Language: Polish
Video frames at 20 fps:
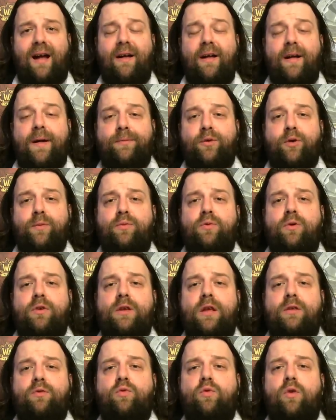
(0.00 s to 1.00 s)
To było
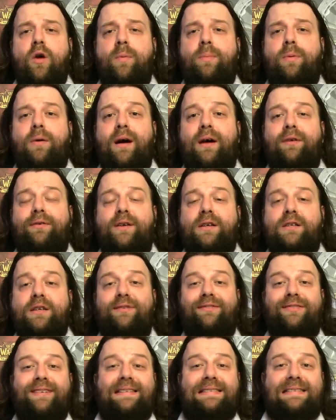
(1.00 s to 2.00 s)
niedługo po aferze
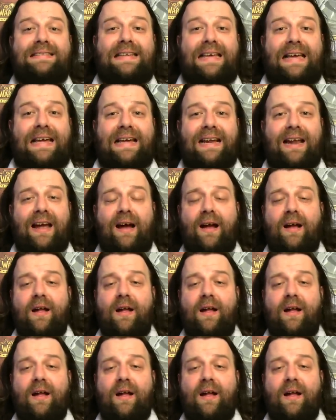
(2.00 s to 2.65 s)
fryzjera,